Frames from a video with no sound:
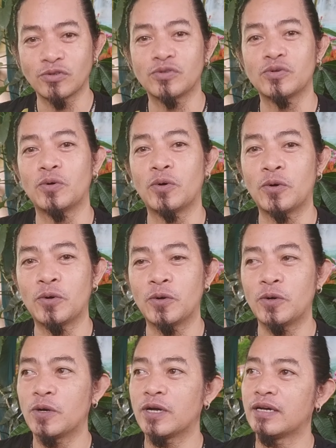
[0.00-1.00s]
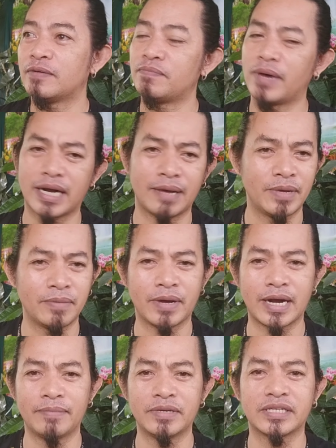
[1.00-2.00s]
So maraming
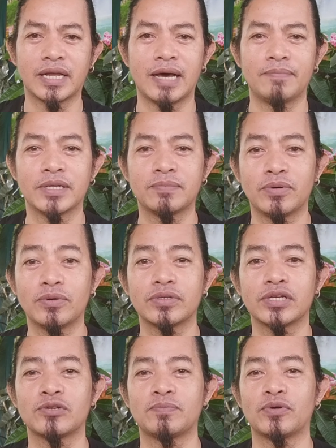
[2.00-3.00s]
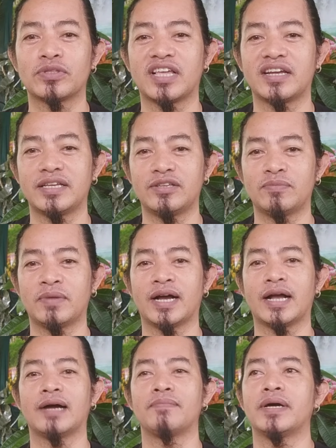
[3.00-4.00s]
maraming salamat po sa suporta ninyo
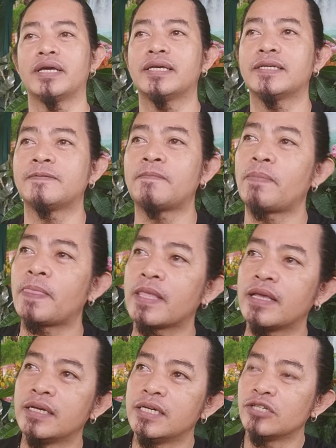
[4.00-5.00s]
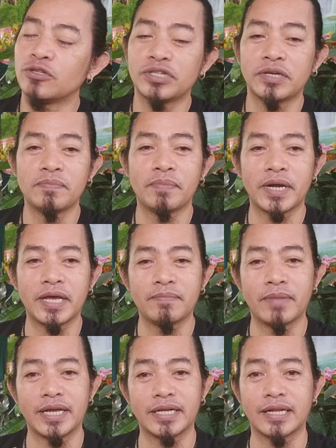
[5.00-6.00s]
mga kabay So siyempre
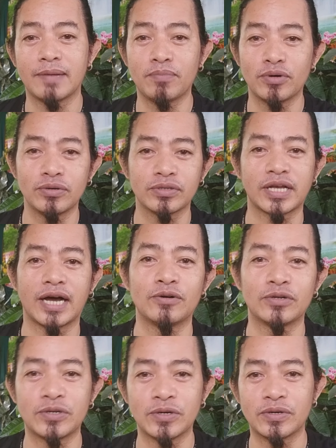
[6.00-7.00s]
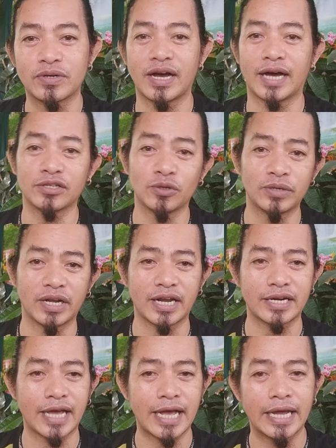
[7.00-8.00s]
maliit lang po yung sahod ko kaso
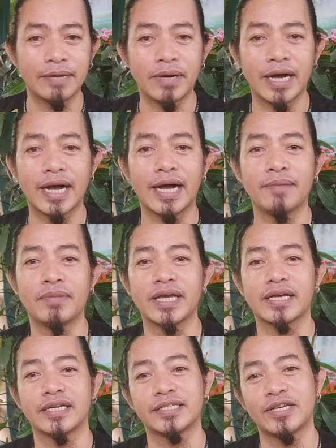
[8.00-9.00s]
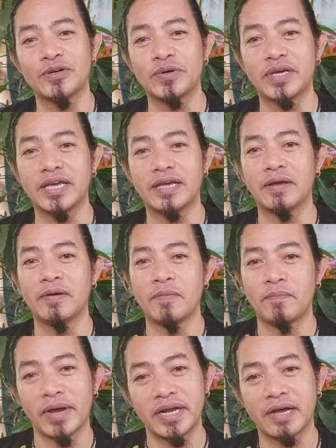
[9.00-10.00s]
nadagdagan mga kabay kasi ho eh,
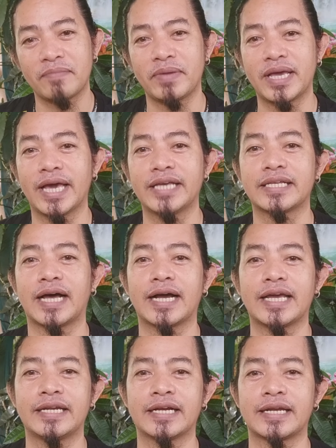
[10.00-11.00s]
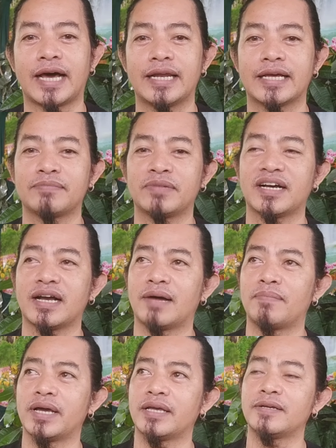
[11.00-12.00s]
may nagbigay sa akin ng dollar mga
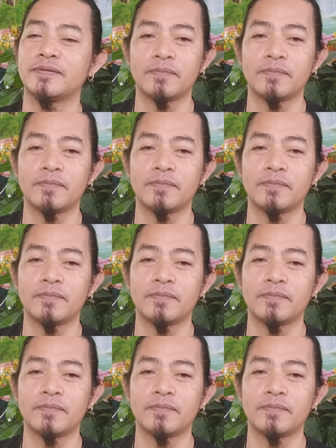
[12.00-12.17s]
kabay